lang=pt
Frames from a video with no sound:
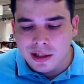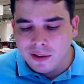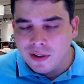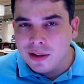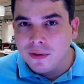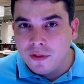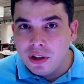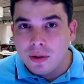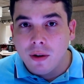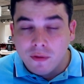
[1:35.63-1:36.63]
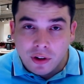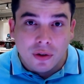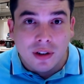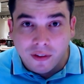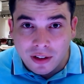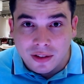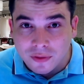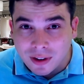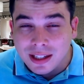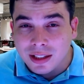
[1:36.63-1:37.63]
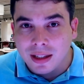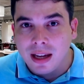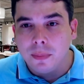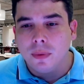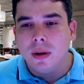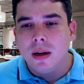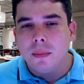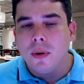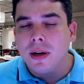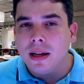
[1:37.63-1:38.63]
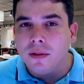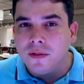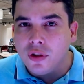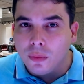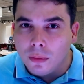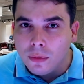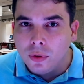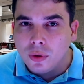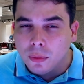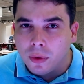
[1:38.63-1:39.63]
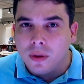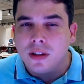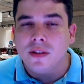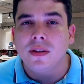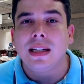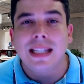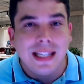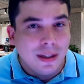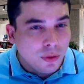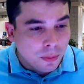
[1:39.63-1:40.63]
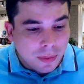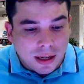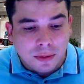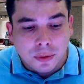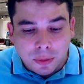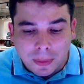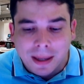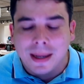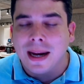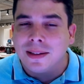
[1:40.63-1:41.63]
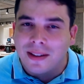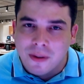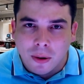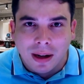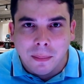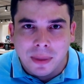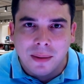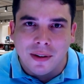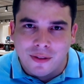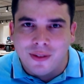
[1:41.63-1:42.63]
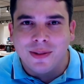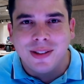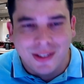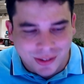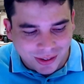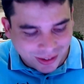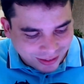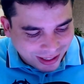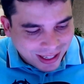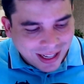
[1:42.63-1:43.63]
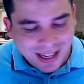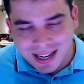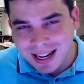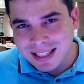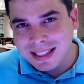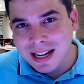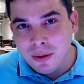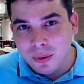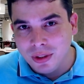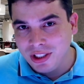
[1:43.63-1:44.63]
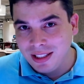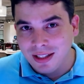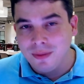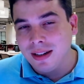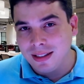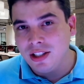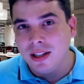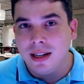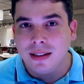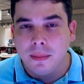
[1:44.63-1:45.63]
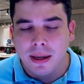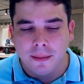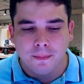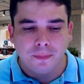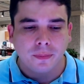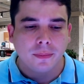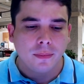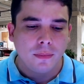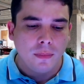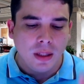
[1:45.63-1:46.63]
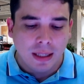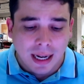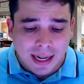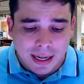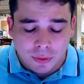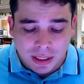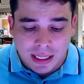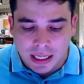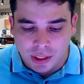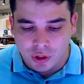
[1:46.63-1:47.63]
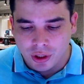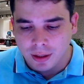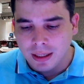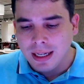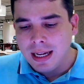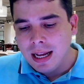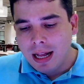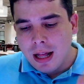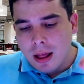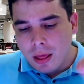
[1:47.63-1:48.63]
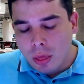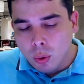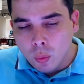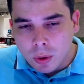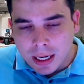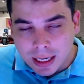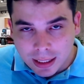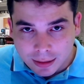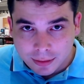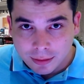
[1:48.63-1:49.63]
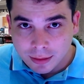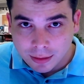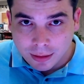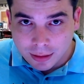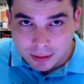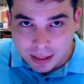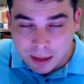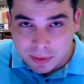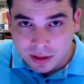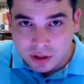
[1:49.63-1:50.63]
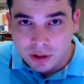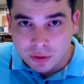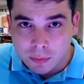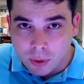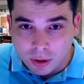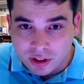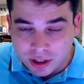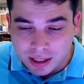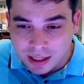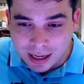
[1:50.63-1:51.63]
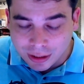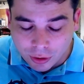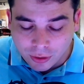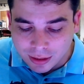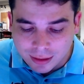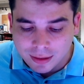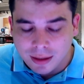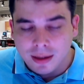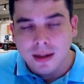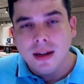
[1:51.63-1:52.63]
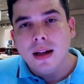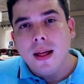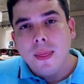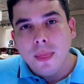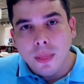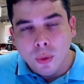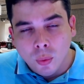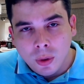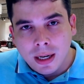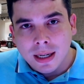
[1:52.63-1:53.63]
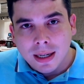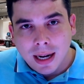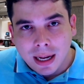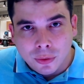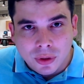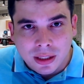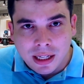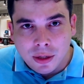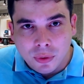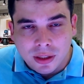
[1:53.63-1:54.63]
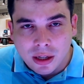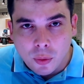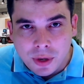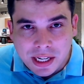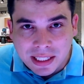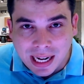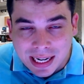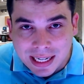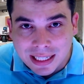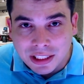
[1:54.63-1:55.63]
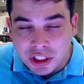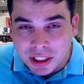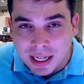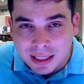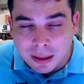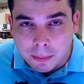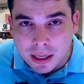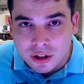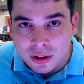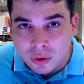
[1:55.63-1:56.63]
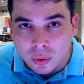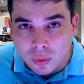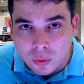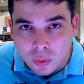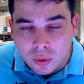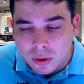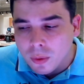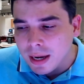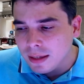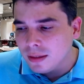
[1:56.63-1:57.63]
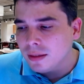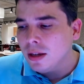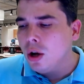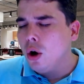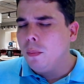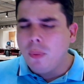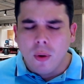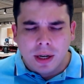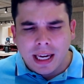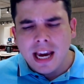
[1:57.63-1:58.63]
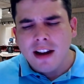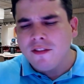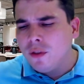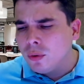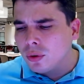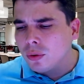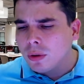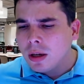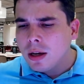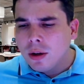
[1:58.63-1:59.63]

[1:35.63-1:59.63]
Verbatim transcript: Já faz um vídeo, é um vídeo que já fiz faz tempo, porém é um vídeo muito bom que, que os mesmos pecados, é igual na Bíblia, funcionam até hoje. Então assiste ele também. Galera, é o seguinte, nunca, lembre-se disso, bote aí, anota essa daí nunca anuncie o seu Instagram diretamente no Google Ads. Por que, Afonso?